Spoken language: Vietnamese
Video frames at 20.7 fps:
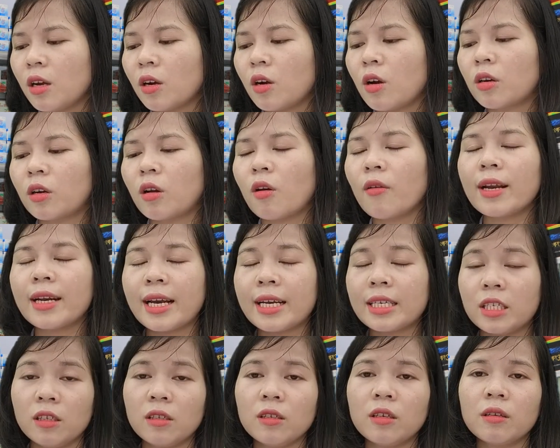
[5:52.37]
loại này chỉ
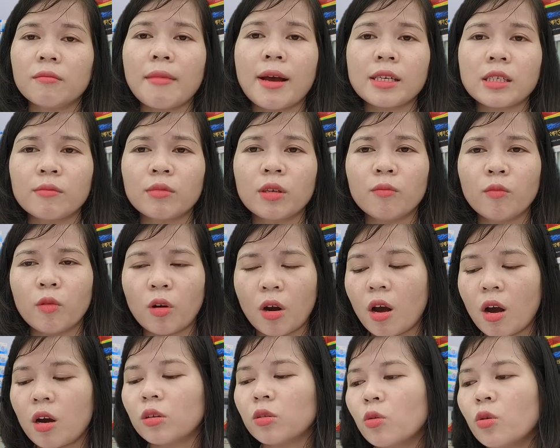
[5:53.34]
hơn 300.000 một lọ thôi.